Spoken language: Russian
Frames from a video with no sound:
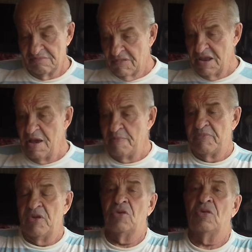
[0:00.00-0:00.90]
Мне
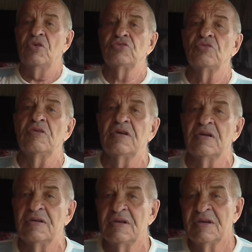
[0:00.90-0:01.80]
пришлось
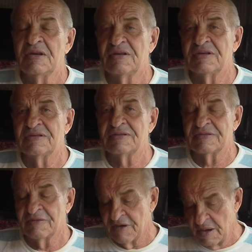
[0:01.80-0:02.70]
только э,
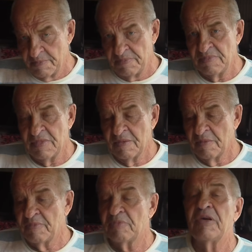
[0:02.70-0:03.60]
вам
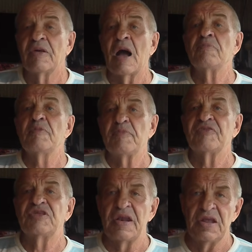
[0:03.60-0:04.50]
как бы
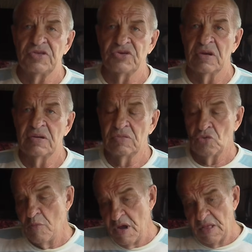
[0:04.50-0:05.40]
повториться.
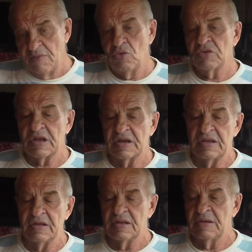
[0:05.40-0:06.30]
Ну, мы давно так
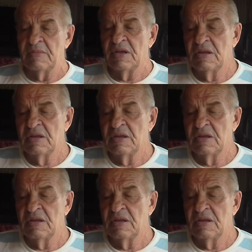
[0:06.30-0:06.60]
делаем.